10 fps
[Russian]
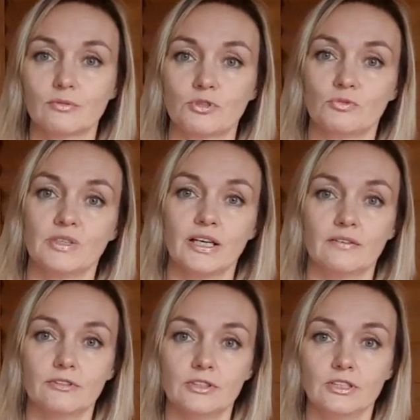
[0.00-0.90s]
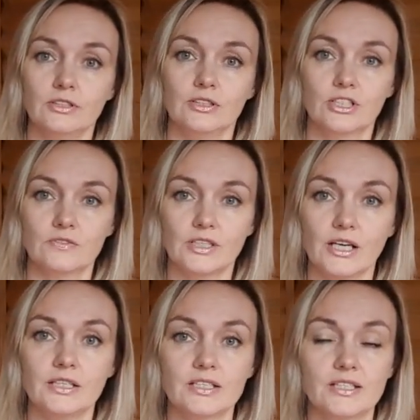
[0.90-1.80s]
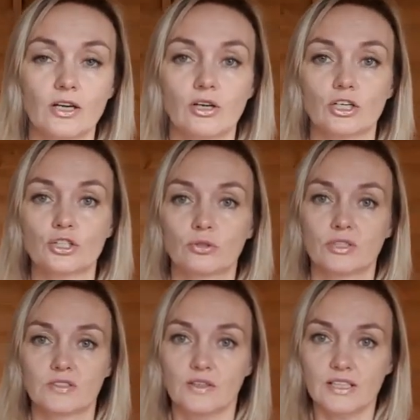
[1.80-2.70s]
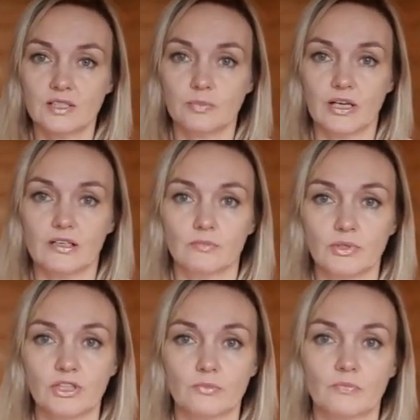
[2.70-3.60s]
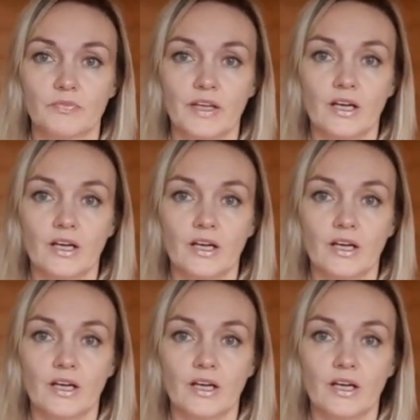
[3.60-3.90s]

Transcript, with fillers: В общем, я не, не швея и не знаю, как что называется правильно, поэтому